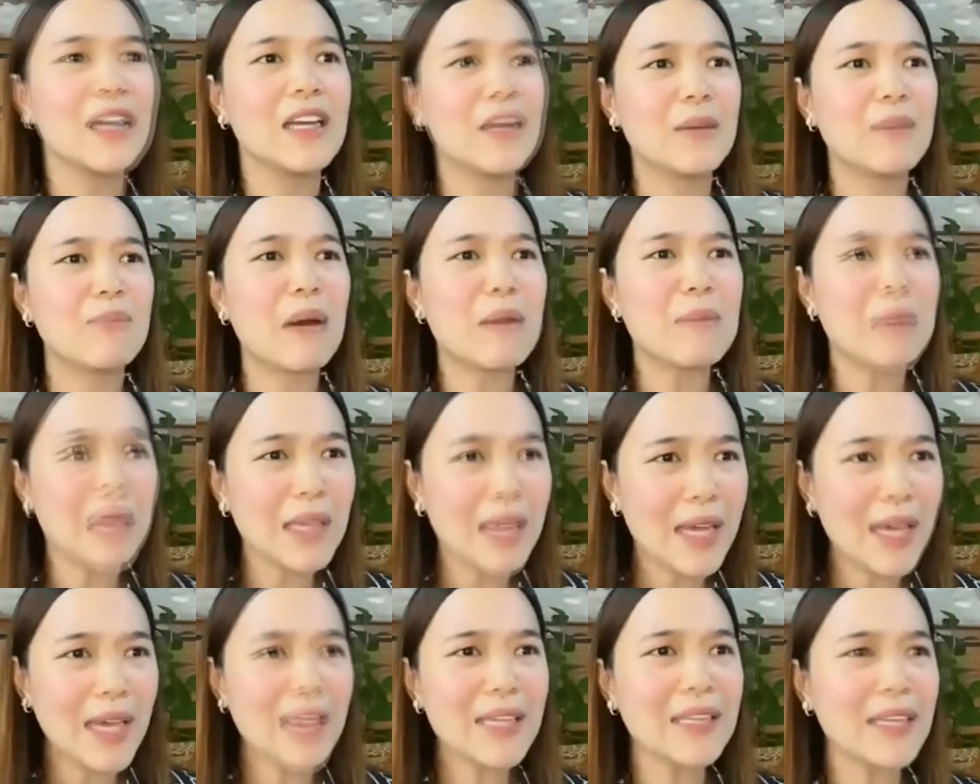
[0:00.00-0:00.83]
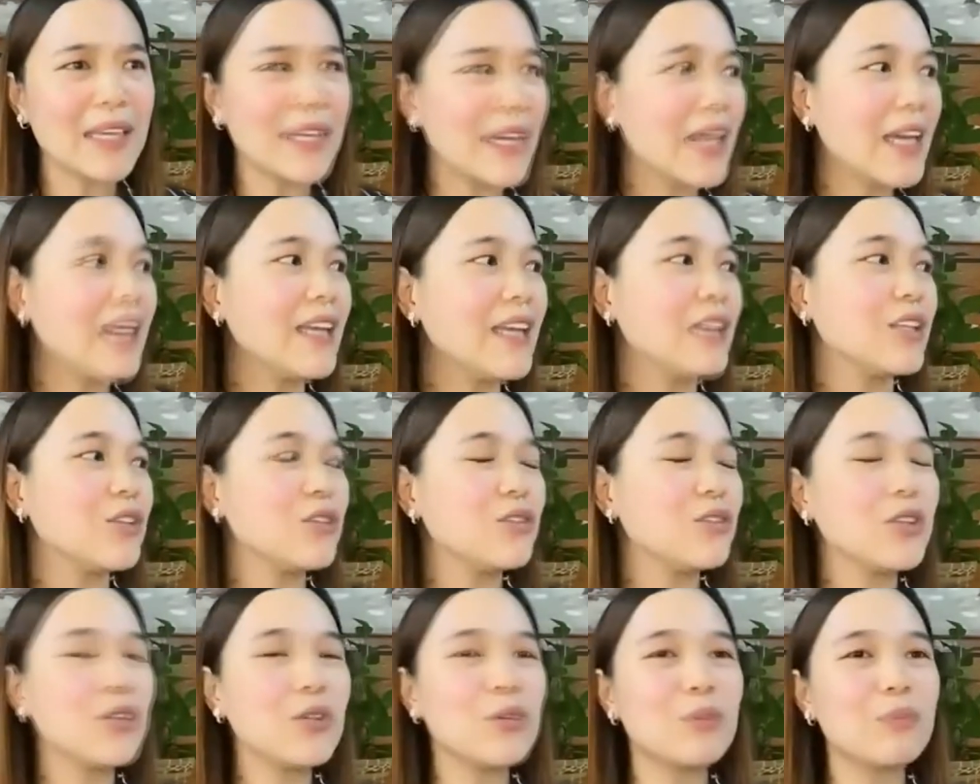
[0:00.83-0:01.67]
Pamigay na yan.
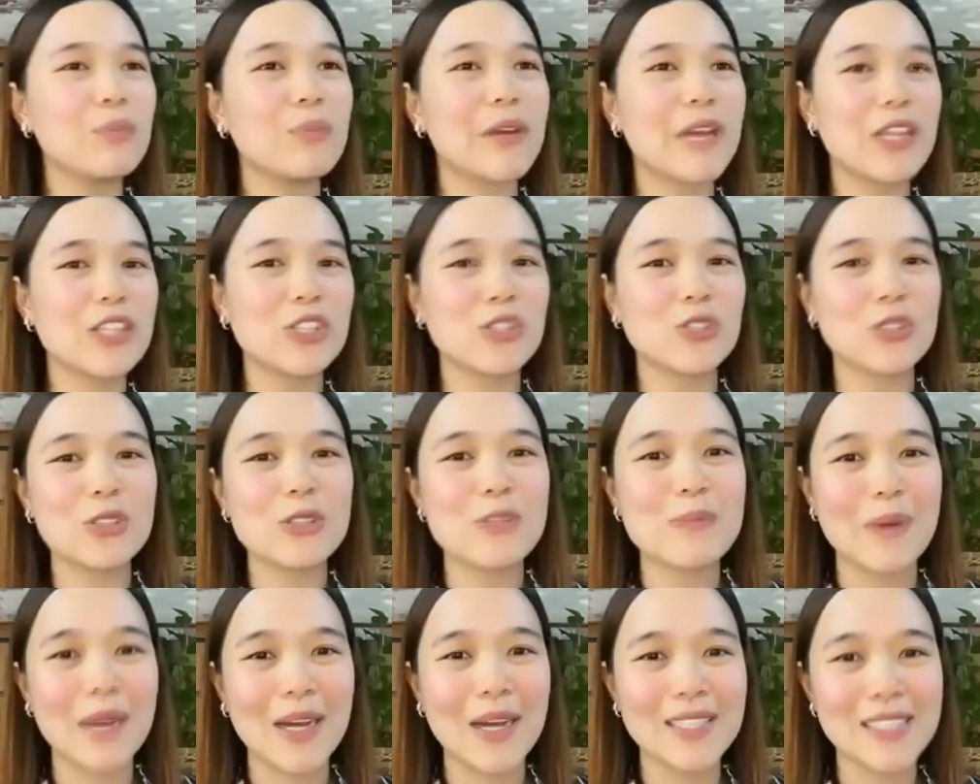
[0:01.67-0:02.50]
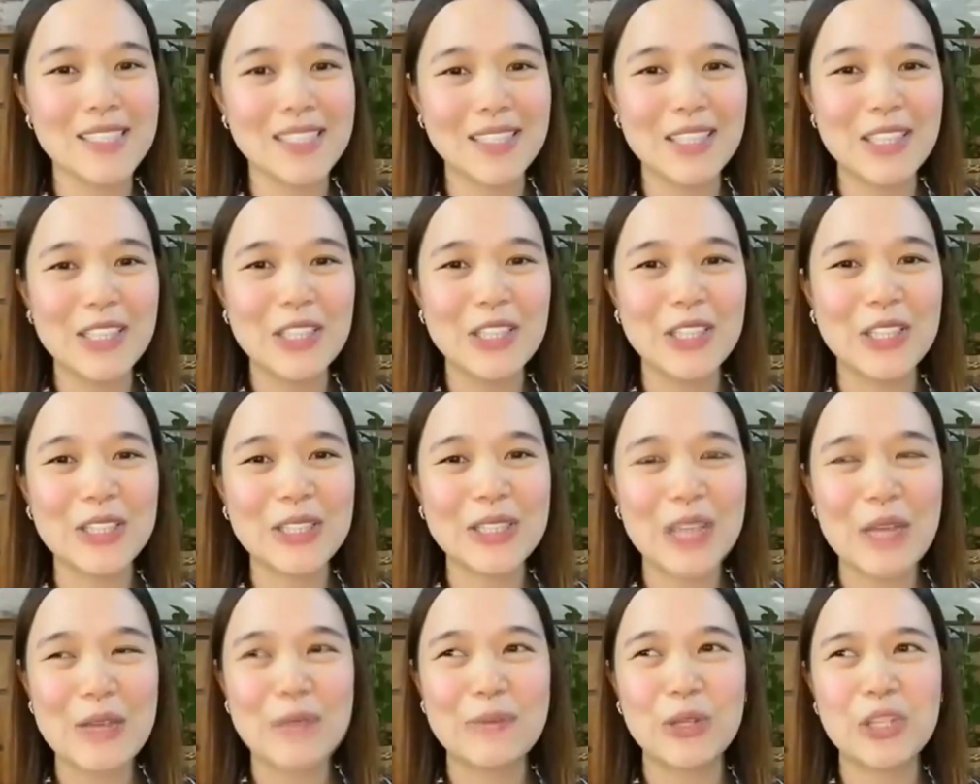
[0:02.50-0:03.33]
Yun yung pressure ba sa dinner
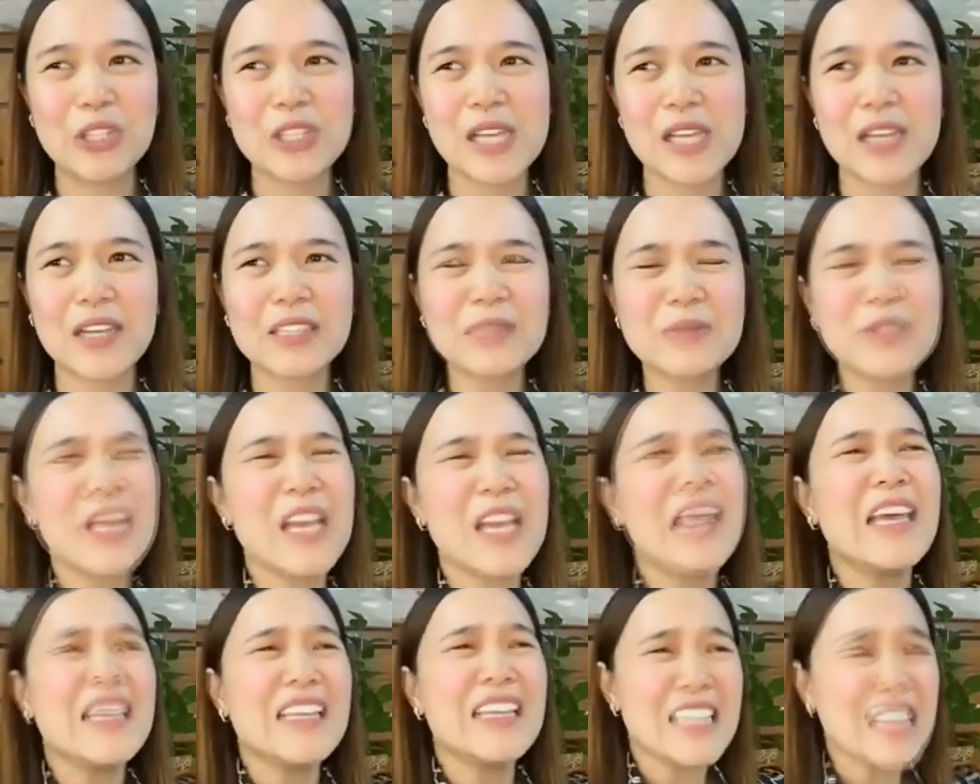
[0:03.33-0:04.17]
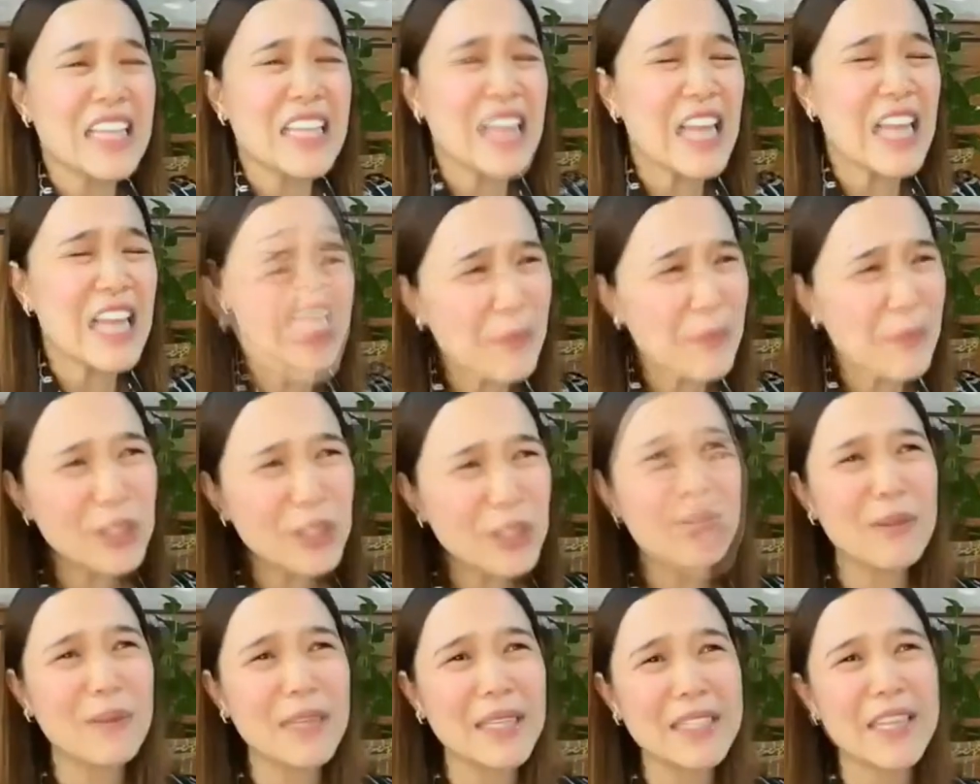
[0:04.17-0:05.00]
table. Sa akin, sinabi ko
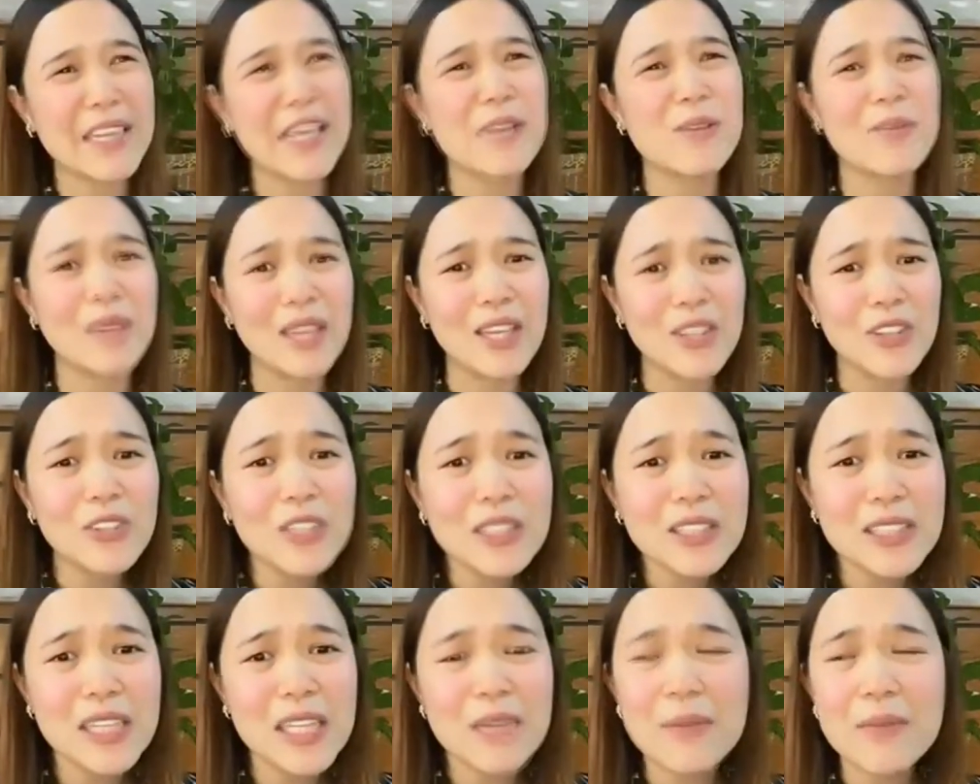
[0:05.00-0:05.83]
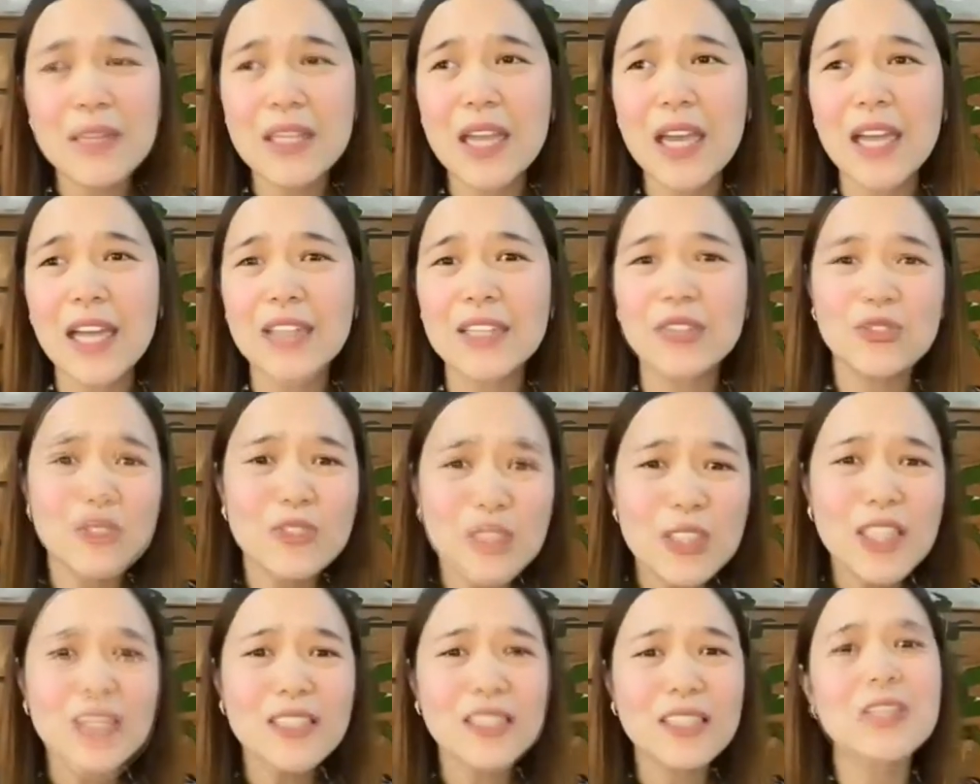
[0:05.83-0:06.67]
naman kay Mayor, sabi niya, andun
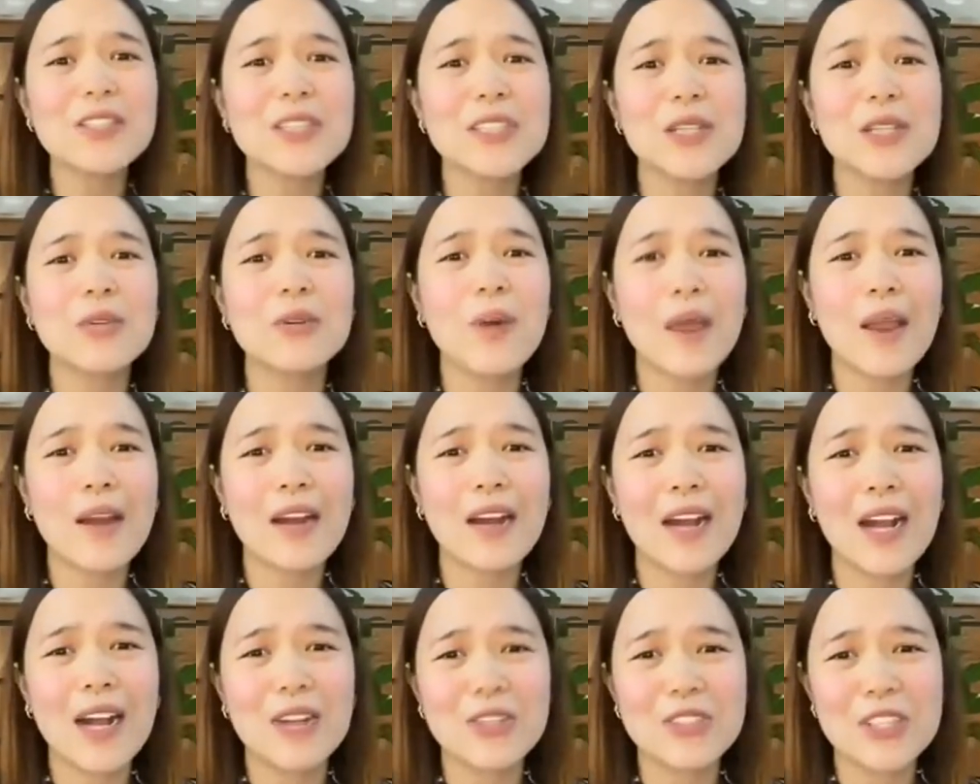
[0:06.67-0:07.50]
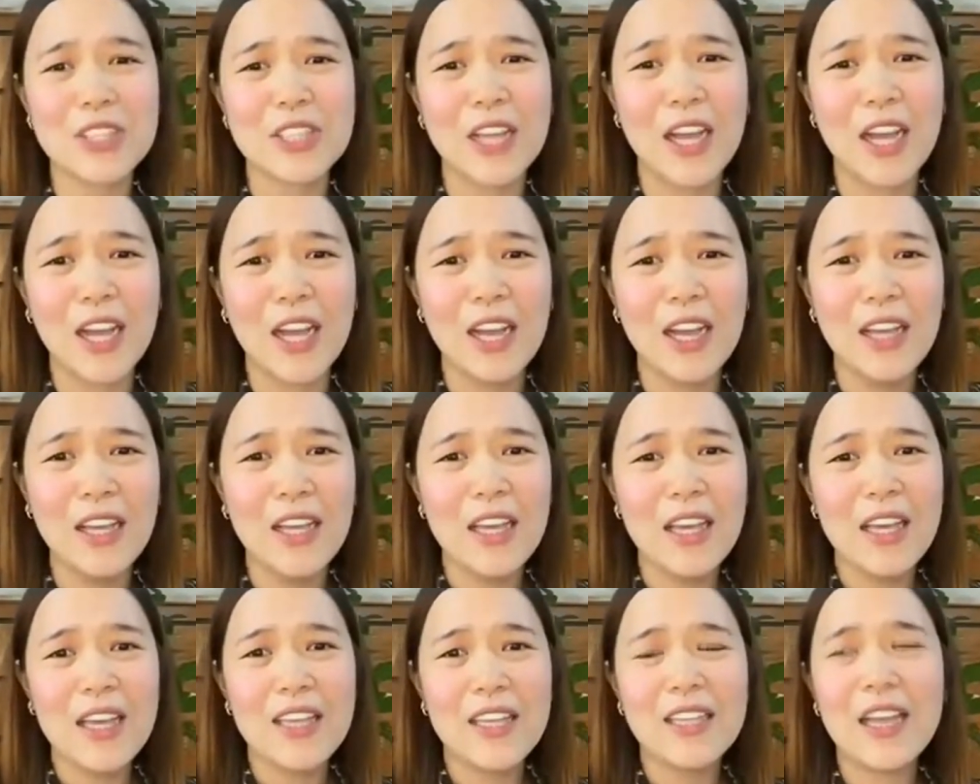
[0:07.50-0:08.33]
lang daw sa warehouse ng,
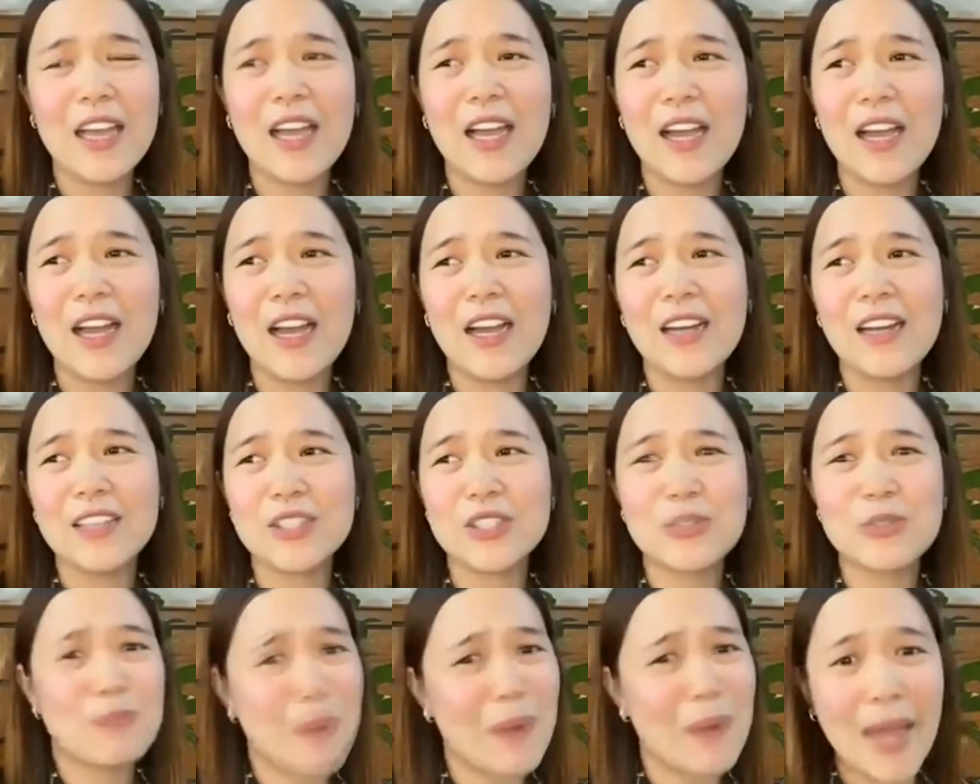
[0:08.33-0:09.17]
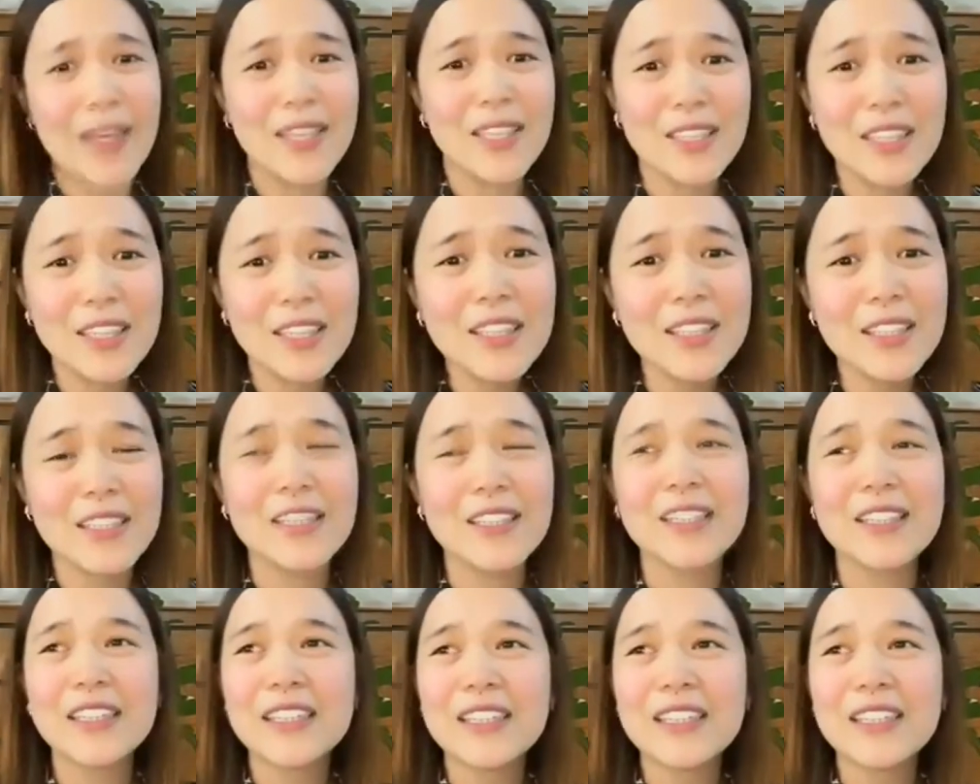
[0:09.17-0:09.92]
ng supplier.